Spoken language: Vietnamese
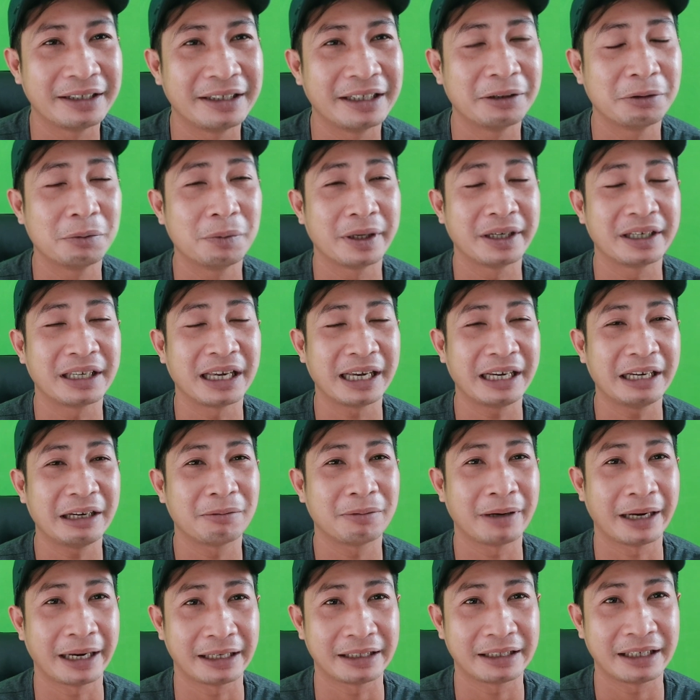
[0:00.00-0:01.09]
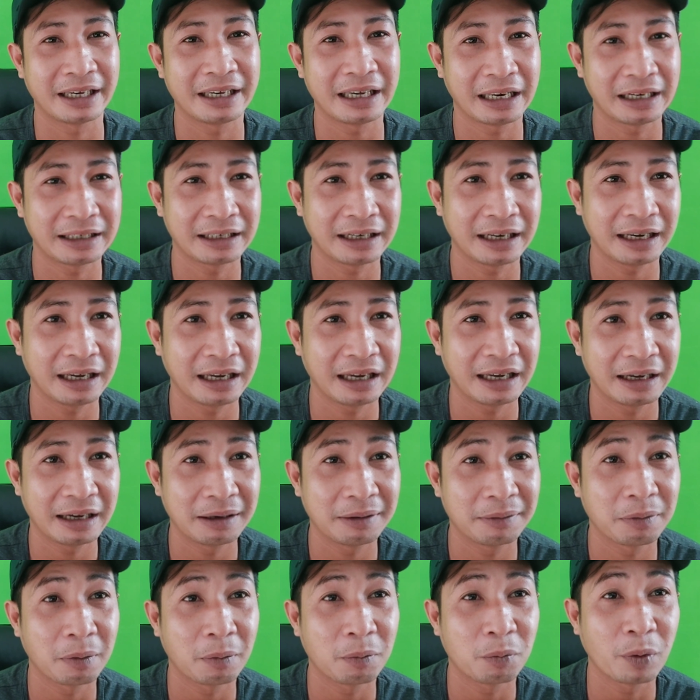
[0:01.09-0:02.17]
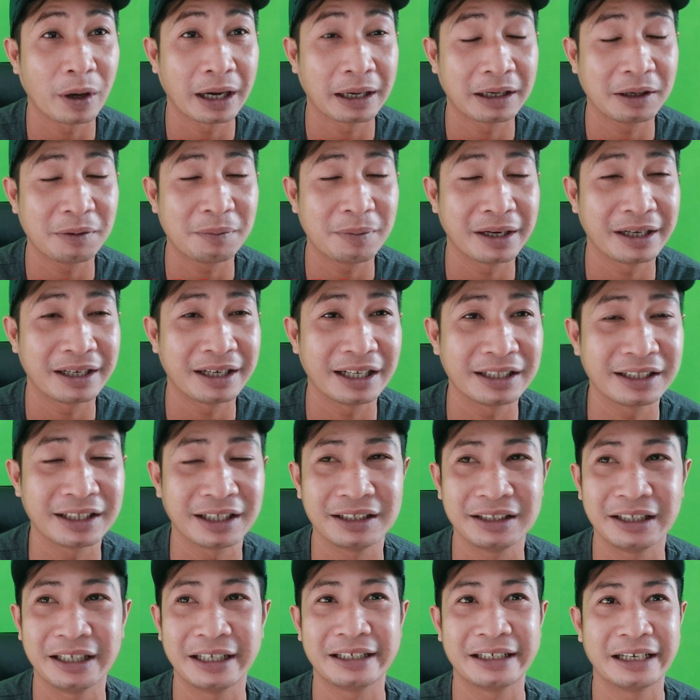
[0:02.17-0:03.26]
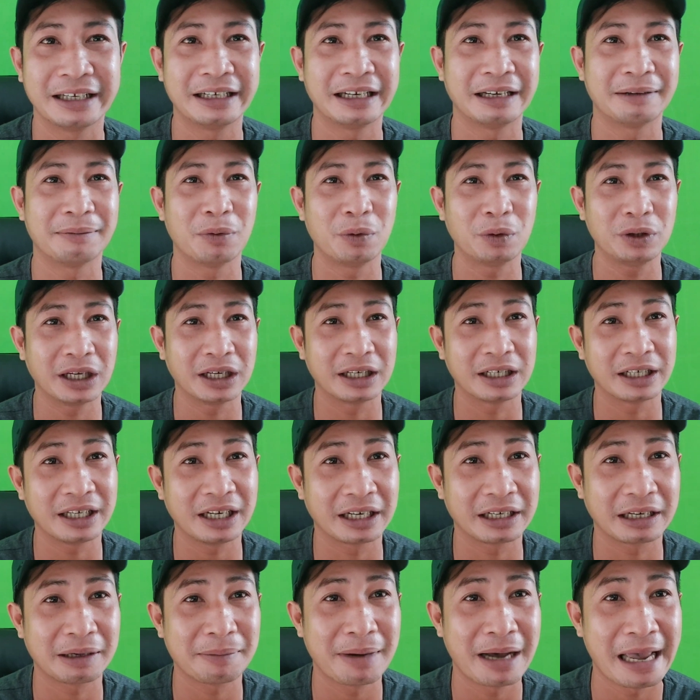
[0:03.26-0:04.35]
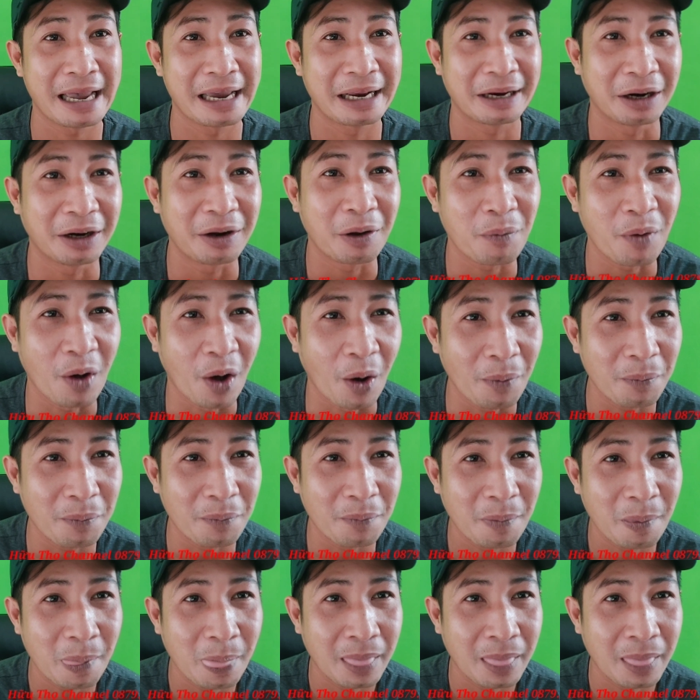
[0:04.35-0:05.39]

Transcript: Như quý vị thấy không, hàng chi anh Phong Phân của mình đó tự nhiên lại là muốn dừng cái drama này là đột ngột.